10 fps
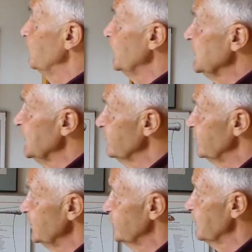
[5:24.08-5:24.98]
Bildern
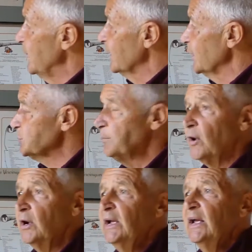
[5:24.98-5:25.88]
sieht, zum
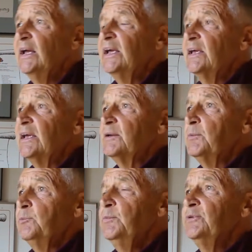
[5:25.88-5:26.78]
Engagement,
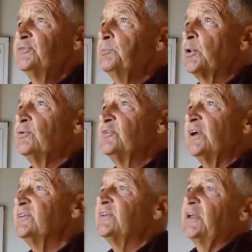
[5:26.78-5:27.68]
mit, zum
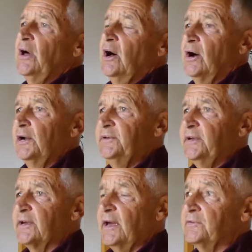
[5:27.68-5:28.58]
Grundsatz der
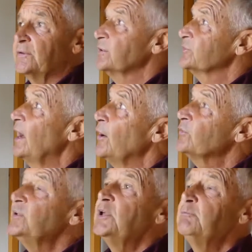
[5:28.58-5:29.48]
Nachhaltigkeit. Das
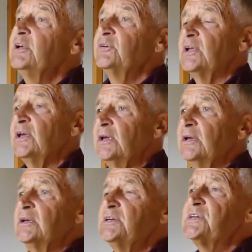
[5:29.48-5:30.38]
Haus, in dem ich stehe,
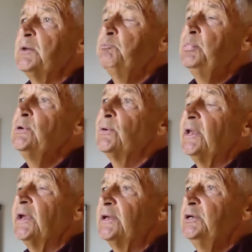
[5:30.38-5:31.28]
ist ein
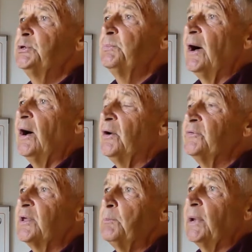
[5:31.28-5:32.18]

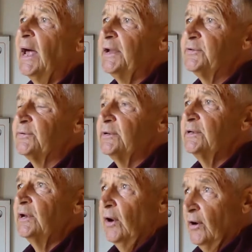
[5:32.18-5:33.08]
Bioenergiesparhaus geplant schon in
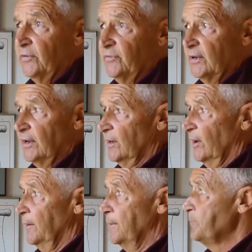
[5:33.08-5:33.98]
den 80er Jahren.